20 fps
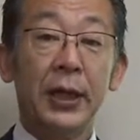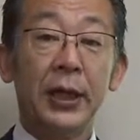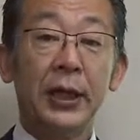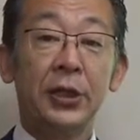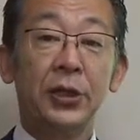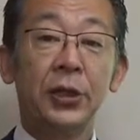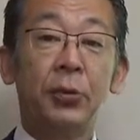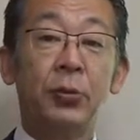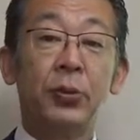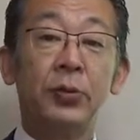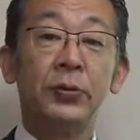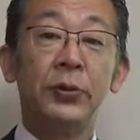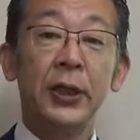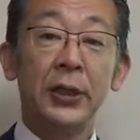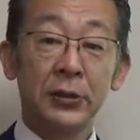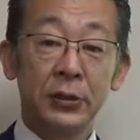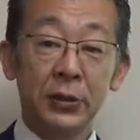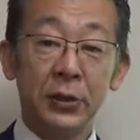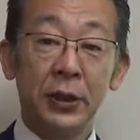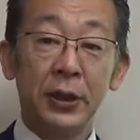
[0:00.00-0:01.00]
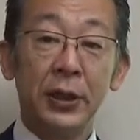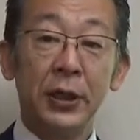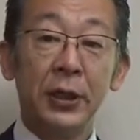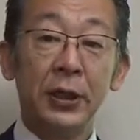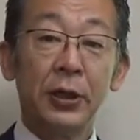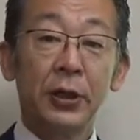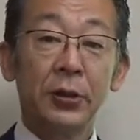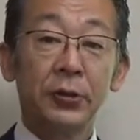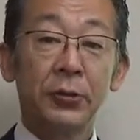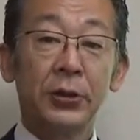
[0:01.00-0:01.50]
人も増える
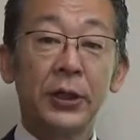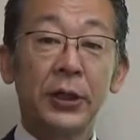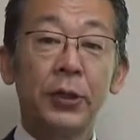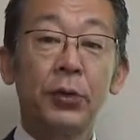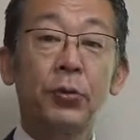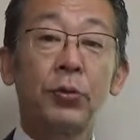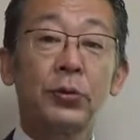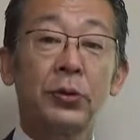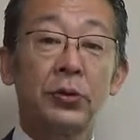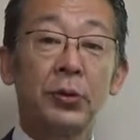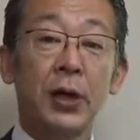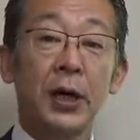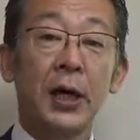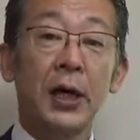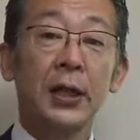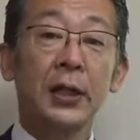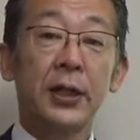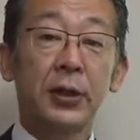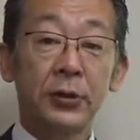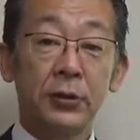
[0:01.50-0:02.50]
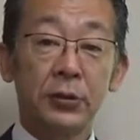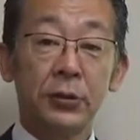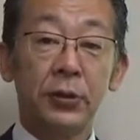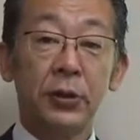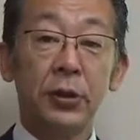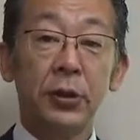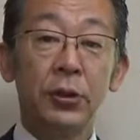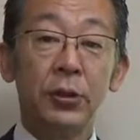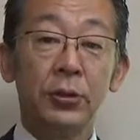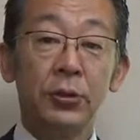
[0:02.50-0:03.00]
それだけのコストがかかってくる
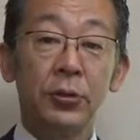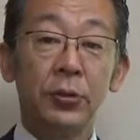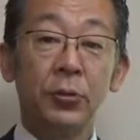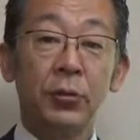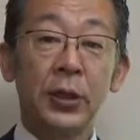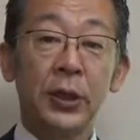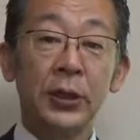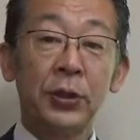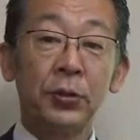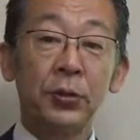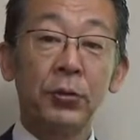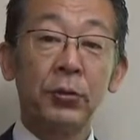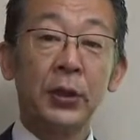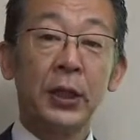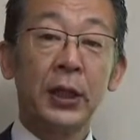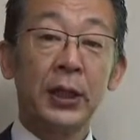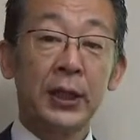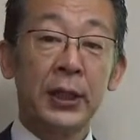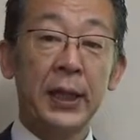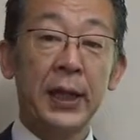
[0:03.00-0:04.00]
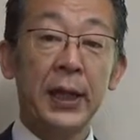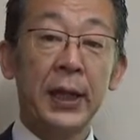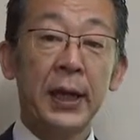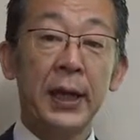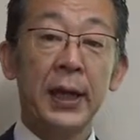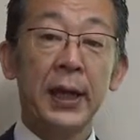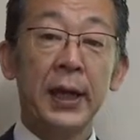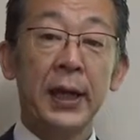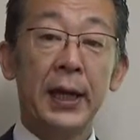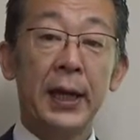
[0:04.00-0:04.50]
そのお金をどうやって
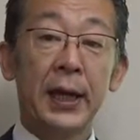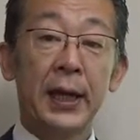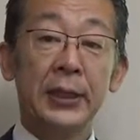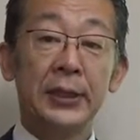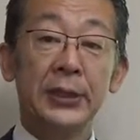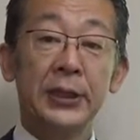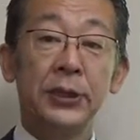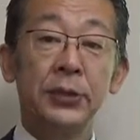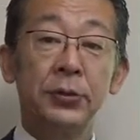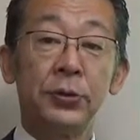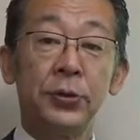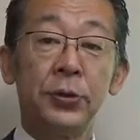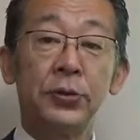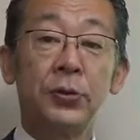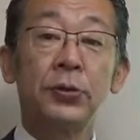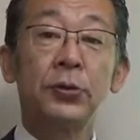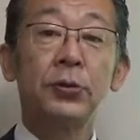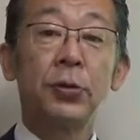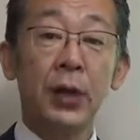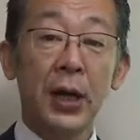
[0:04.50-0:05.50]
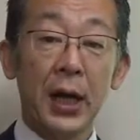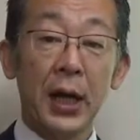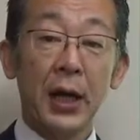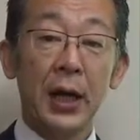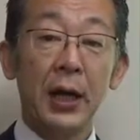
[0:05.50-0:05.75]
資金繰りをするのか